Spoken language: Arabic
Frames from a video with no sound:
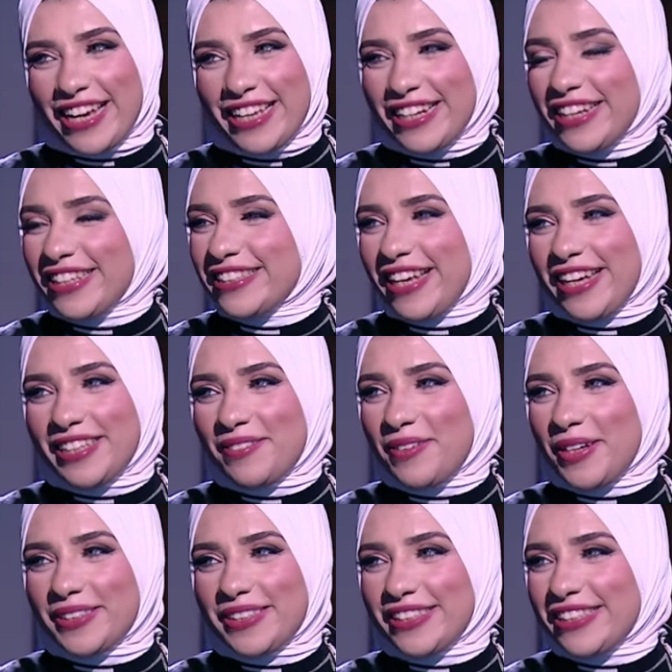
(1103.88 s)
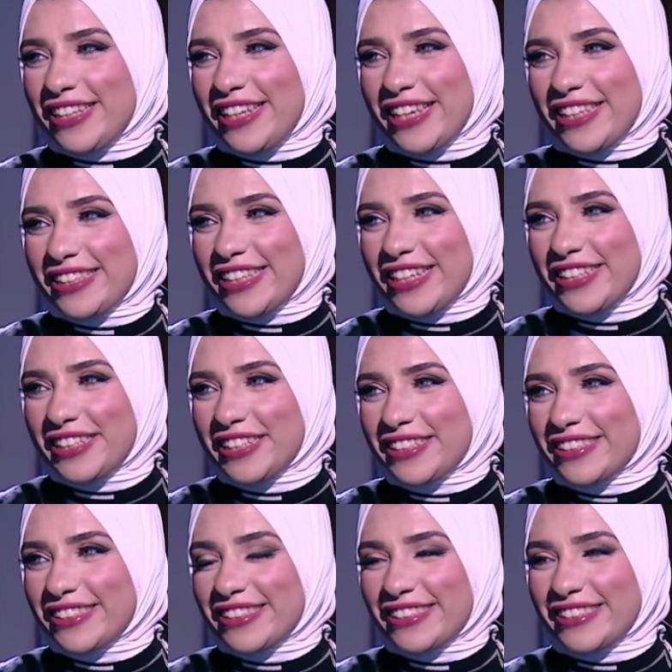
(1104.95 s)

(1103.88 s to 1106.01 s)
يا رب انا سعيده بحضرتك ربنا يكرمك وده مهم جدا